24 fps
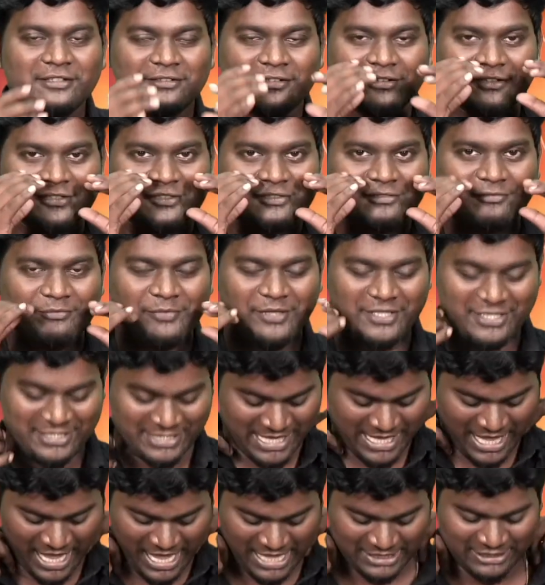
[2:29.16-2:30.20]
அந்த
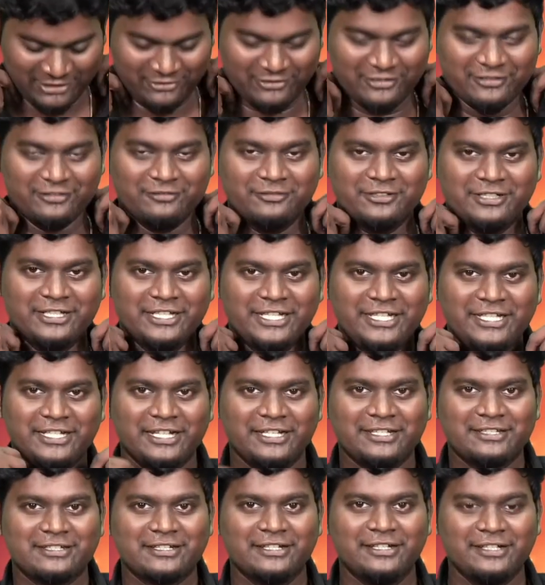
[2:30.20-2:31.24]
மீசை அந்த ஒரு ஒரு க்ரீன்
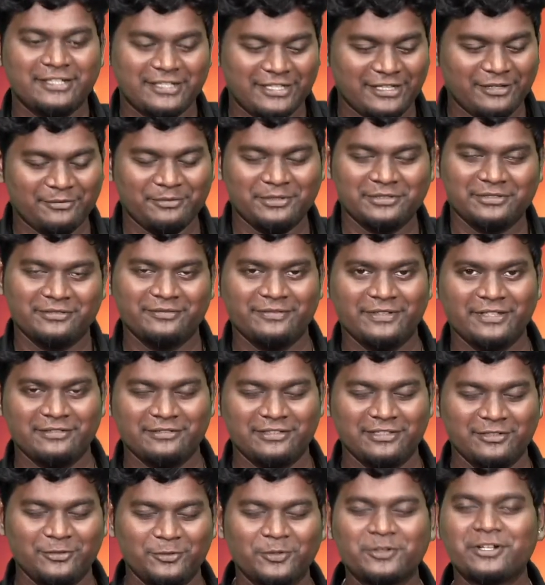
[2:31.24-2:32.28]
கலர் ஷர்ட்டு அப்படின்னு
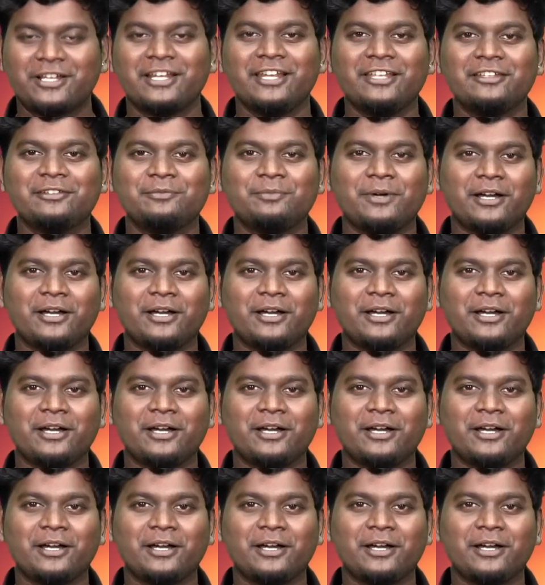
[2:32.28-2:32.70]
அந்த லுக்கில்